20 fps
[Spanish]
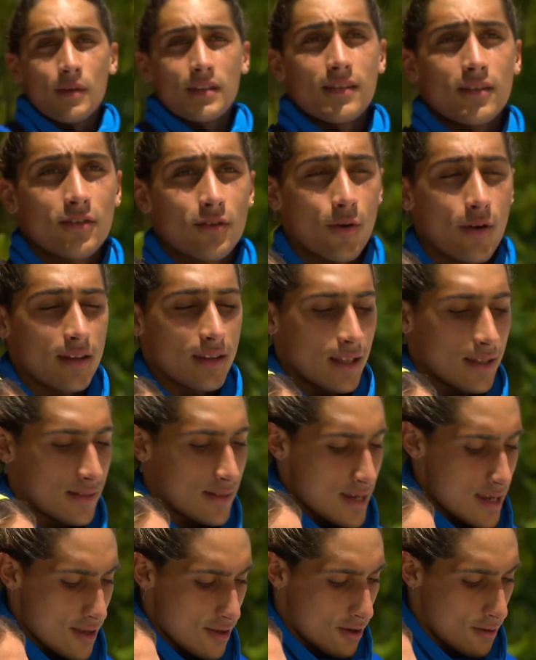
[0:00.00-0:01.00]
me siento
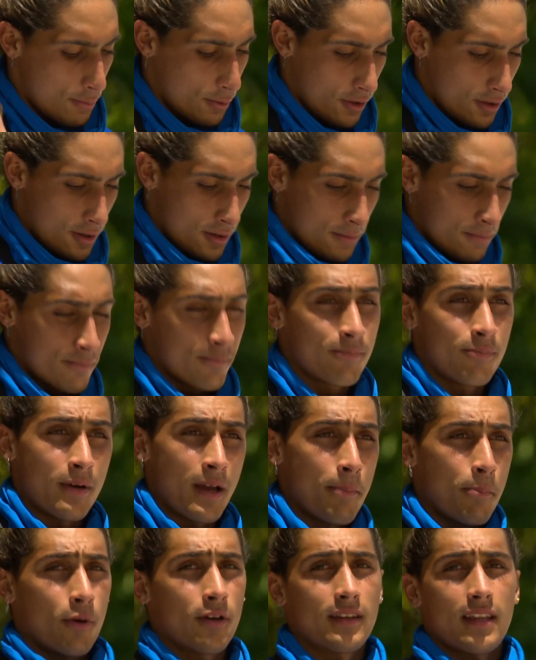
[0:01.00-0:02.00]
bendecido por,
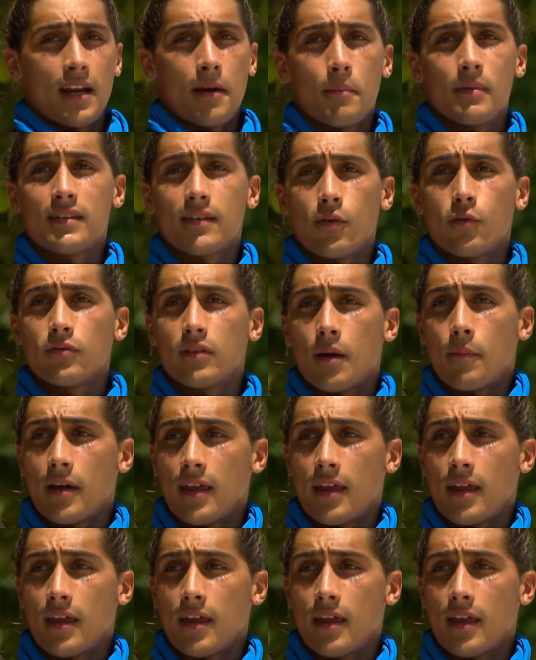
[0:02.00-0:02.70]
pues, por tener mi segunda